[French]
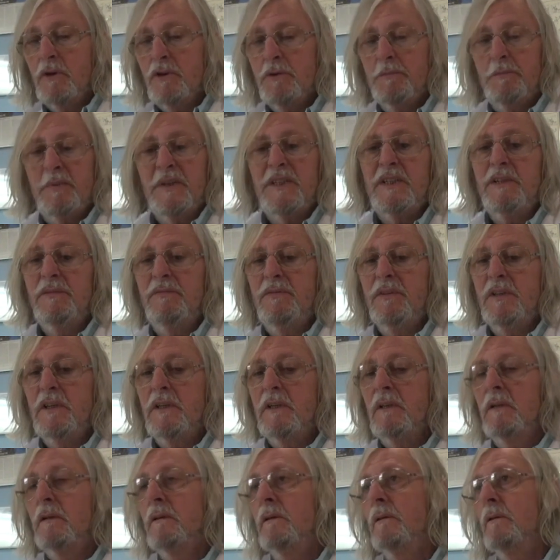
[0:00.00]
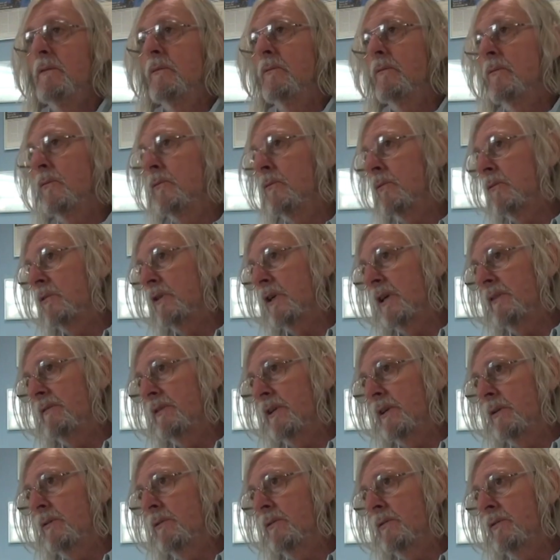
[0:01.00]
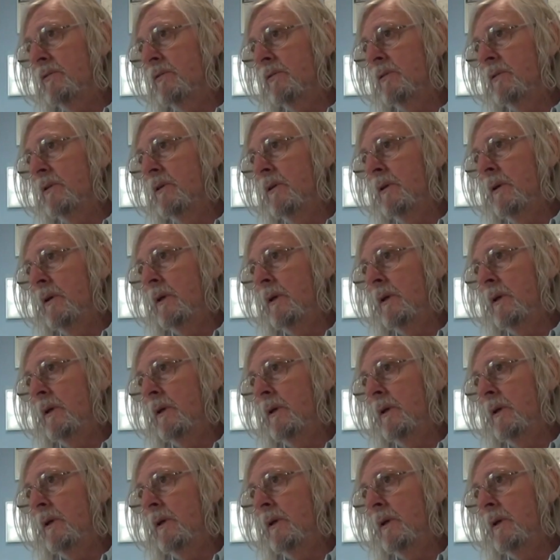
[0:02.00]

spécifique contre un virus,